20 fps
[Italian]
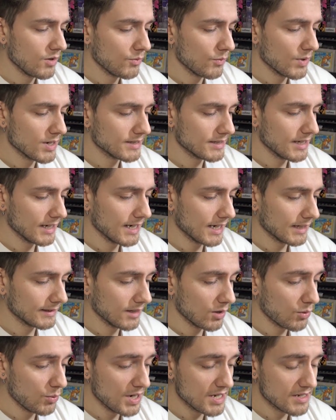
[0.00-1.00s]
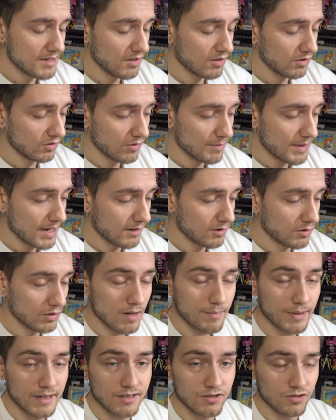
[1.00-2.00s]
Questa carta qui secondo me con
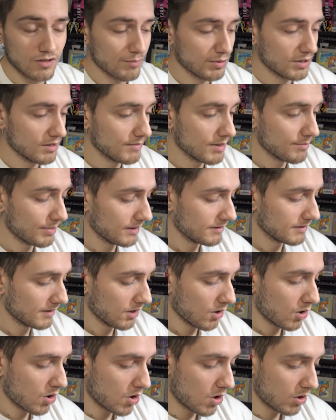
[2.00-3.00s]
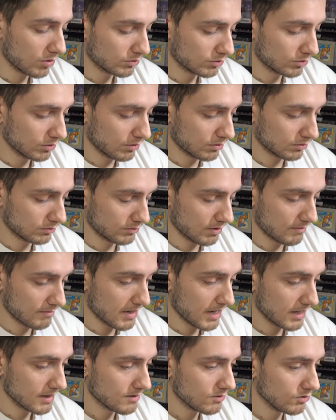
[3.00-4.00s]
la pressione potrebbe prendere 8,
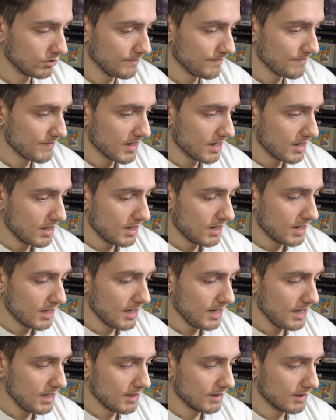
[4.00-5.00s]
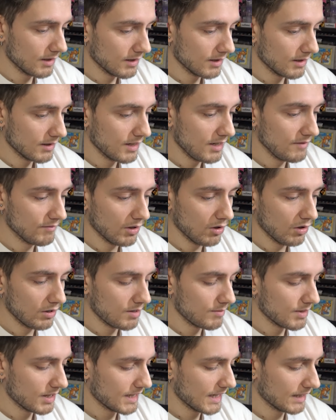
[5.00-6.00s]
8,5 e eh, il valore
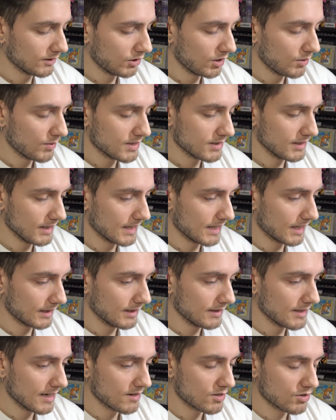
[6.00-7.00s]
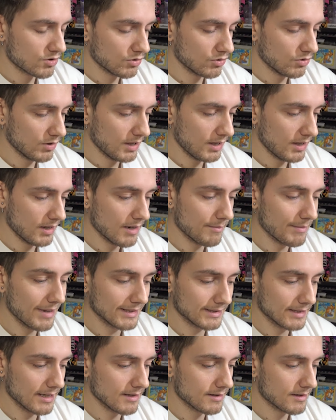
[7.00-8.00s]
di mercato di questa carta adesso è
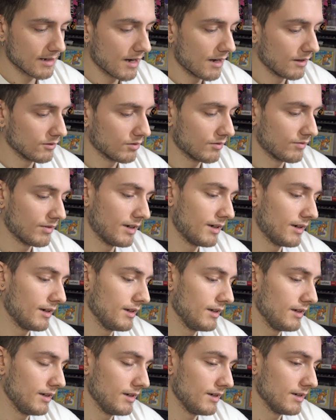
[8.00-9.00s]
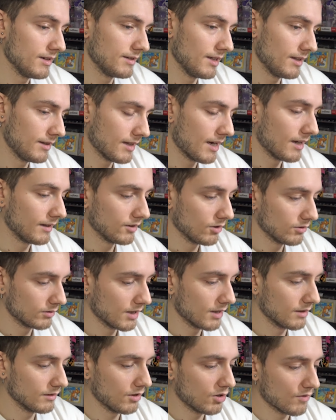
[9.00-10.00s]
abbastanza alto, fra i 70,
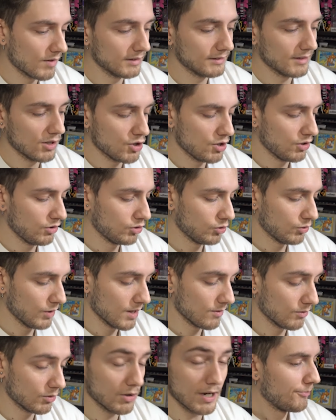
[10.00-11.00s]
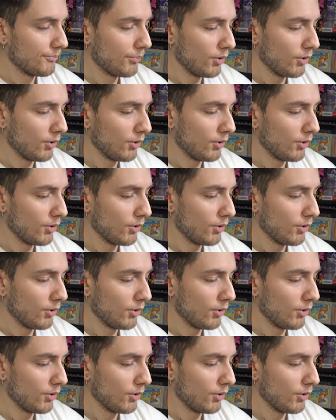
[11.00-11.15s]
80, 90, 100 euro.